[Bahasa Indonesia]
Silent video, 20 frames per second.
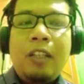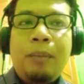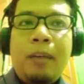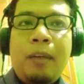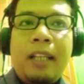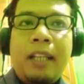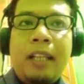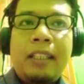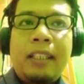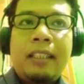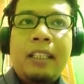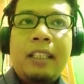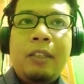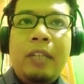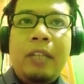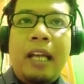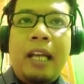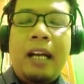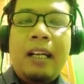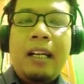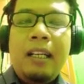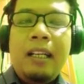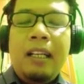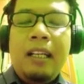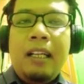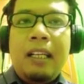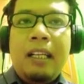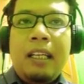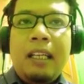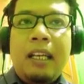pola tertentu yang
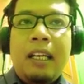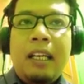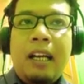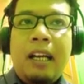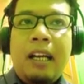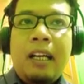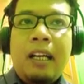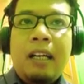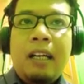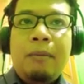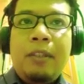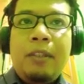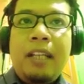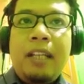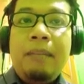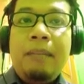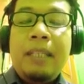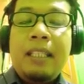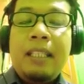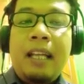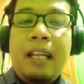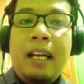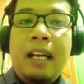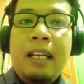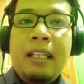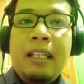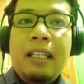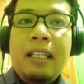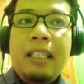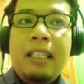yang kemudian
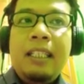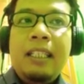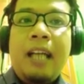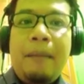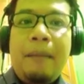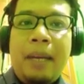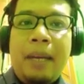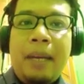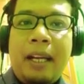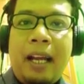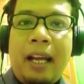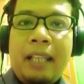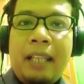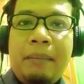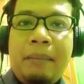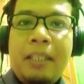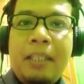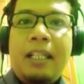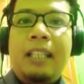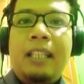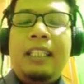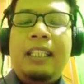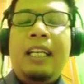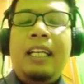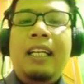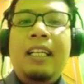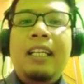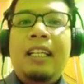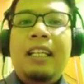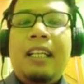bisa digambarkan.
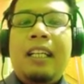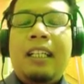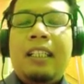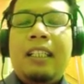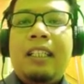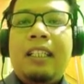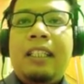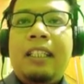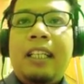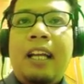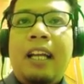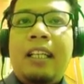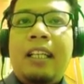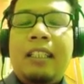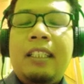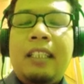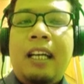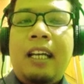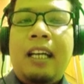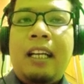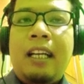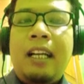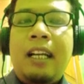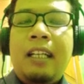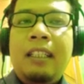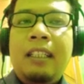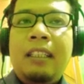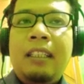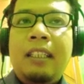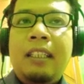Misalnya ketika
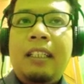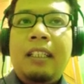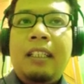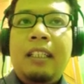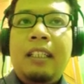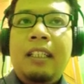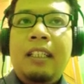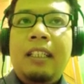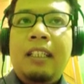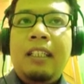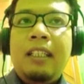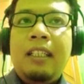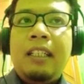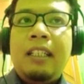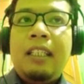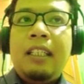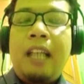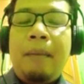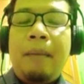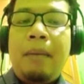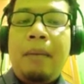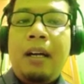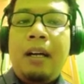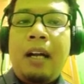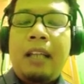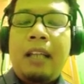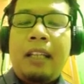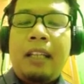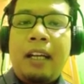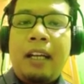sekarang uh, kita
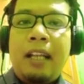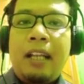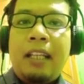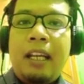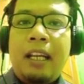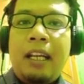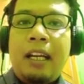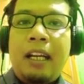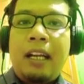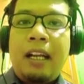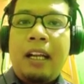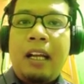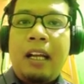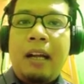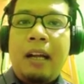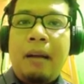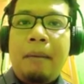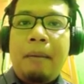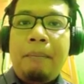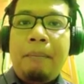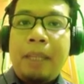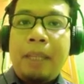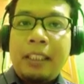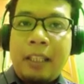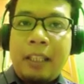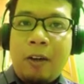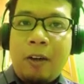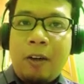mengatakan era 4.0